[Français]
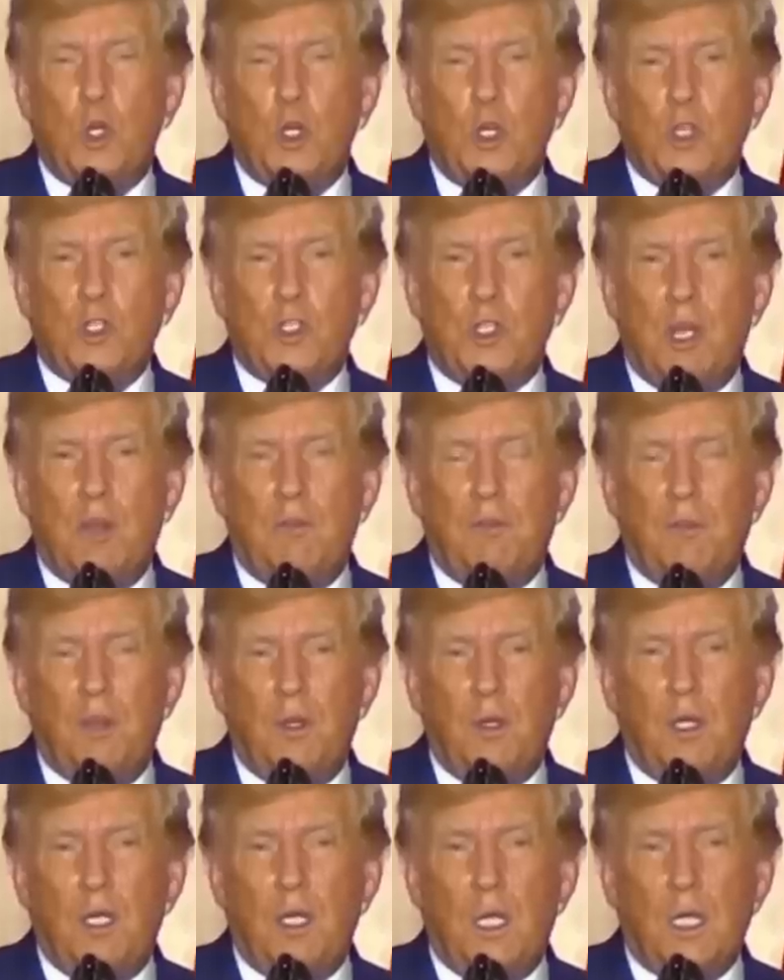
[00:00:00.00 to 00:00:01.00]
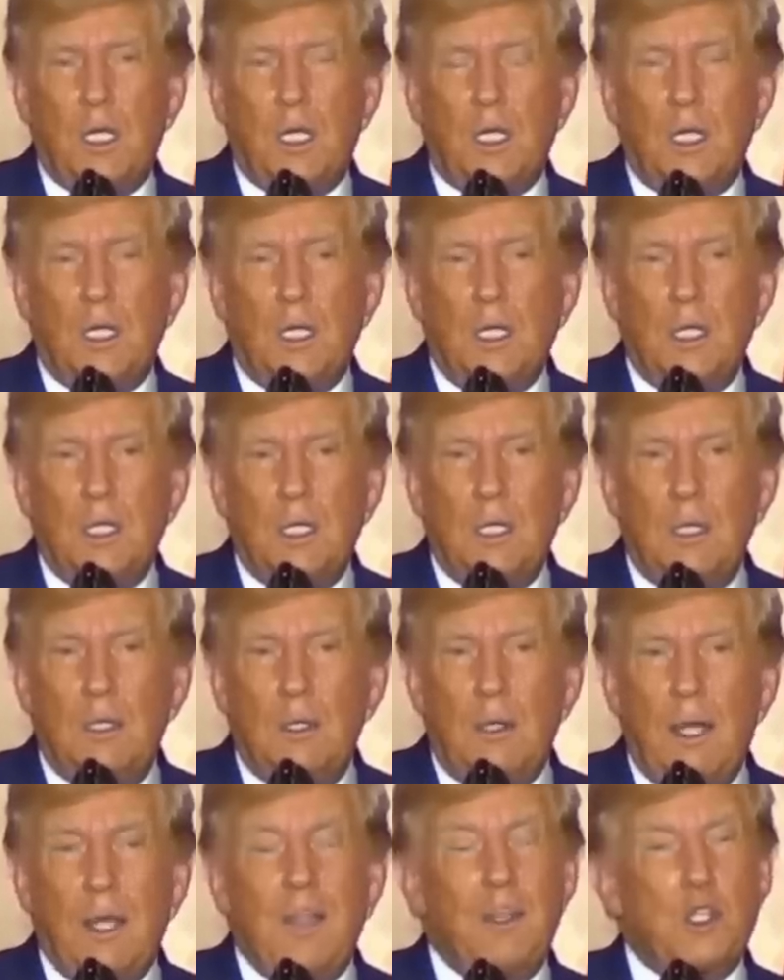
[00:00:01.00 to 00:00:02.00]
C'est un honneur d'avoir les
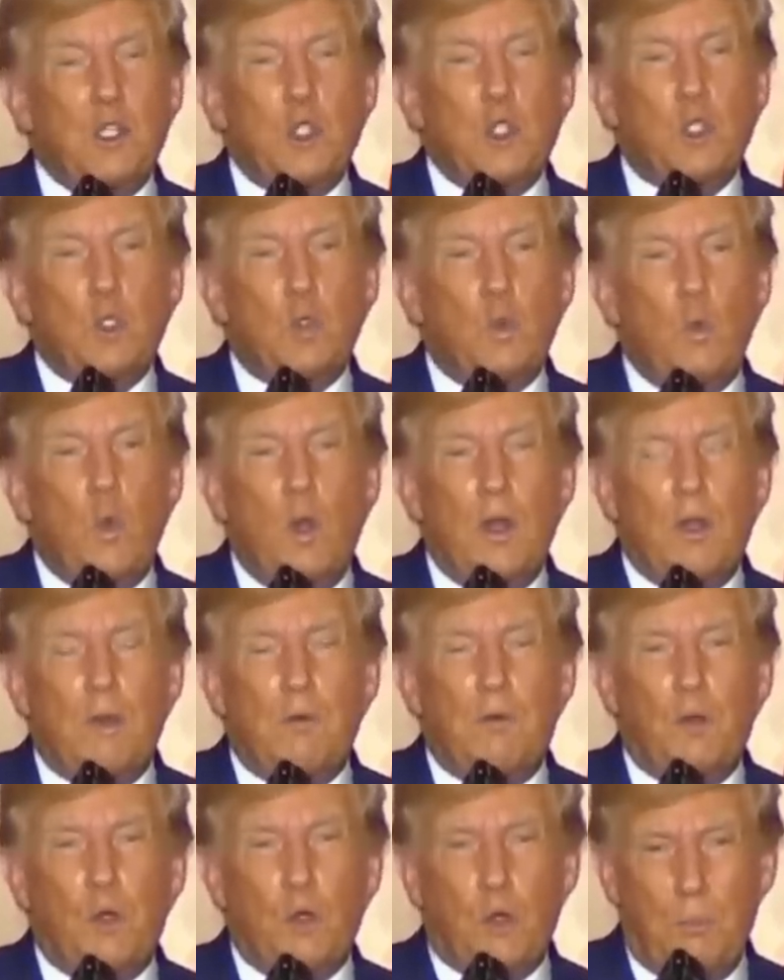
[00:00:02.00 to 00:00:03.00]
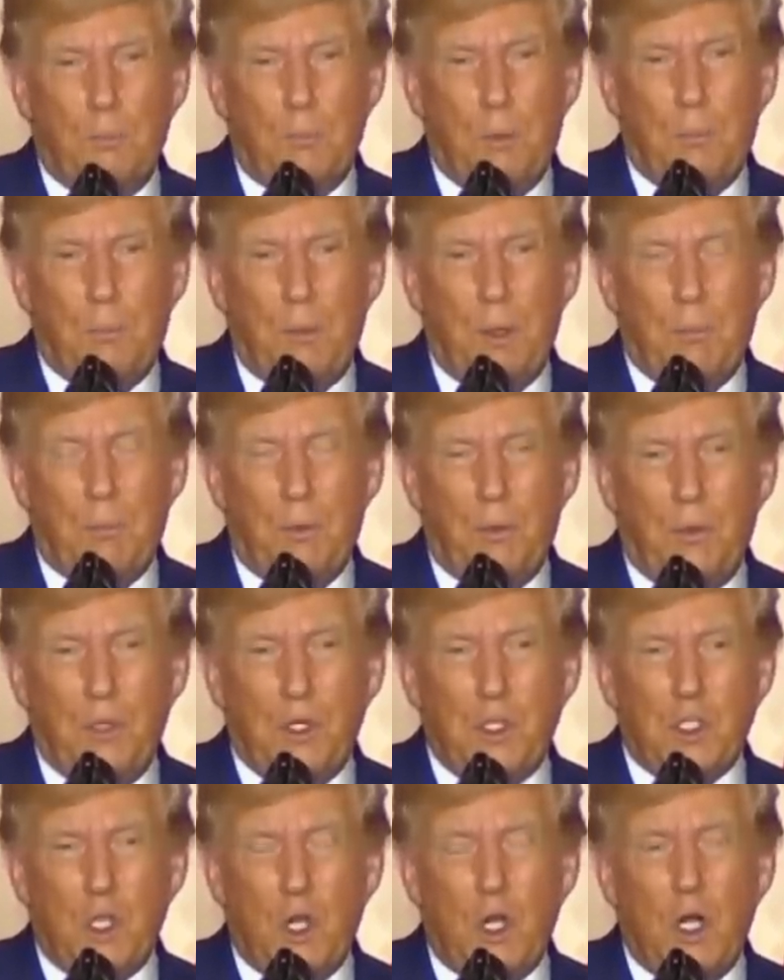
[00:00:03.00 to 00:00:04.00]
médias parmi nous. Nous espérons que
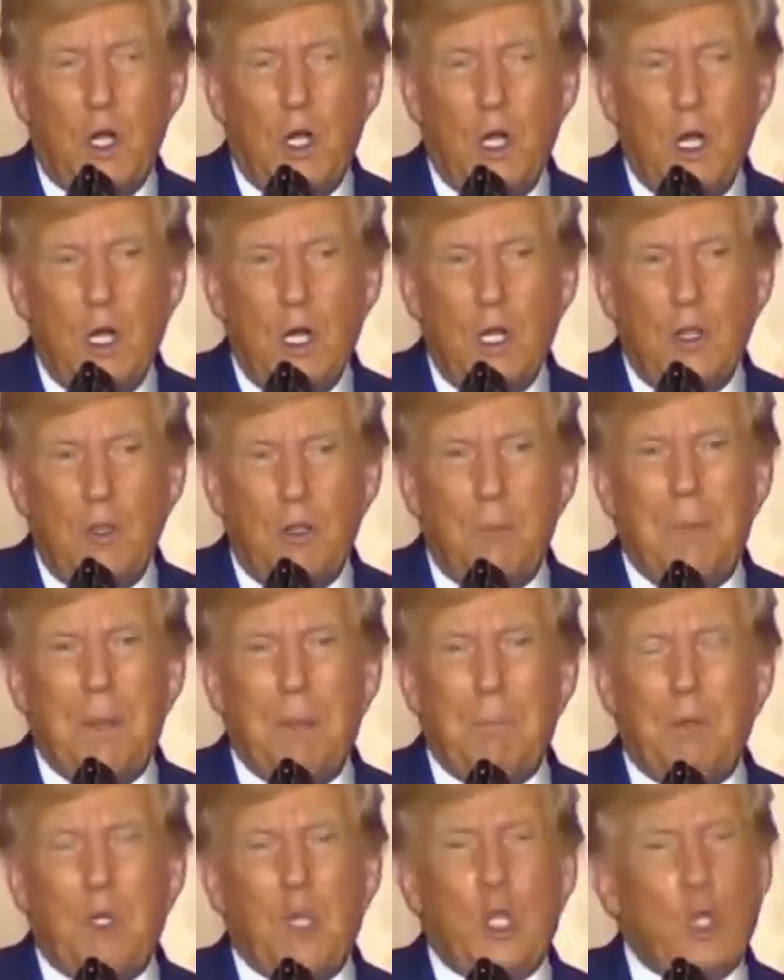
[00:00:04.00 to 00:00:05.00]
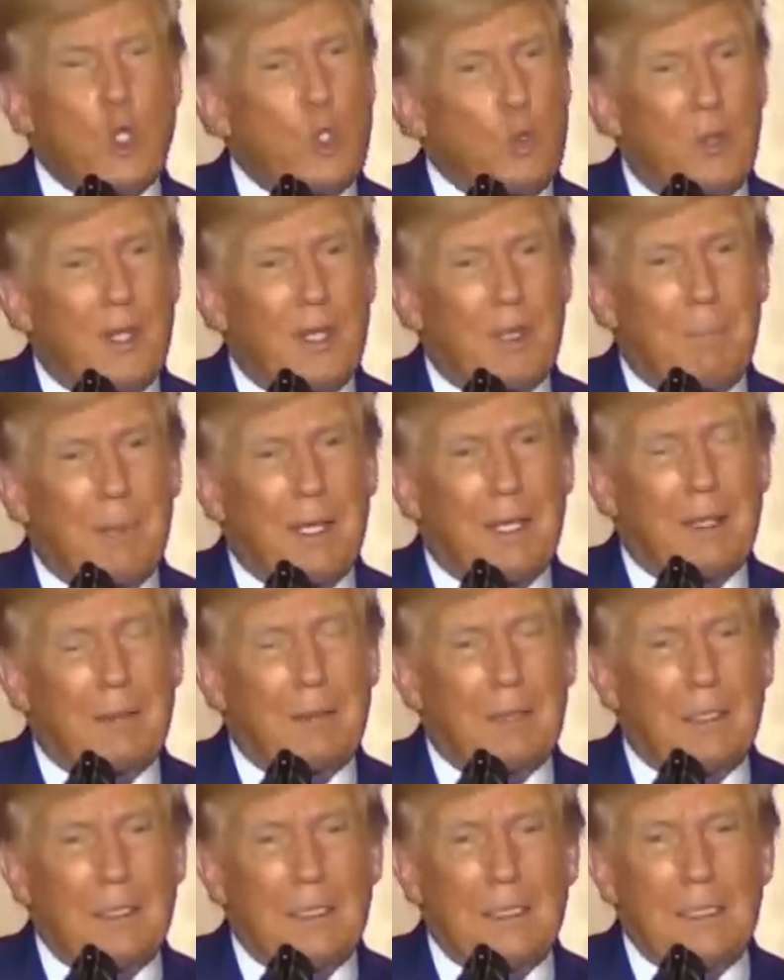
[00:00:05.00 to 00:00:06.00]
vous passiez une belle soirée
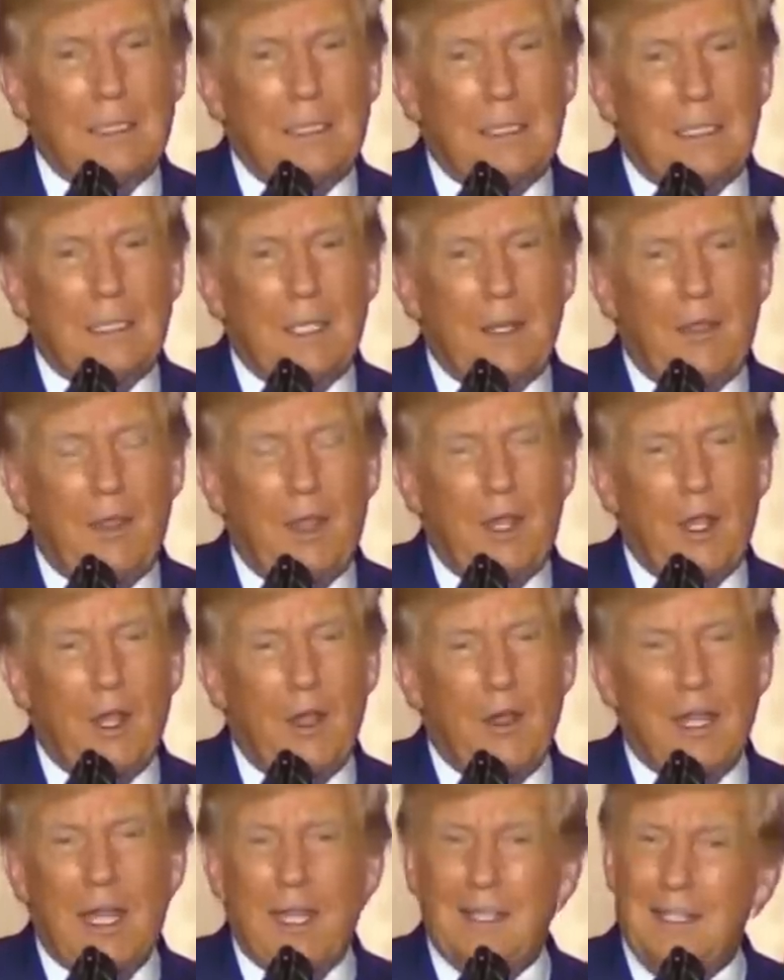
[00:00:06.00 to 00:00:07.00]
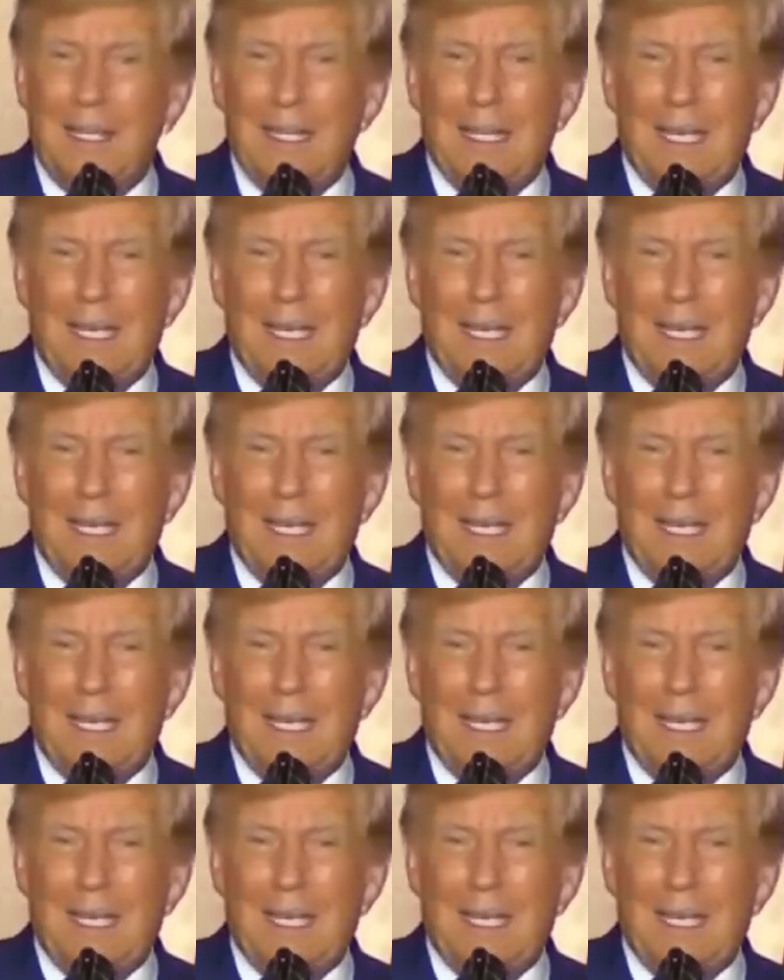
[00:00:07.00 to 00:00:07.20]
parmi ce groupe.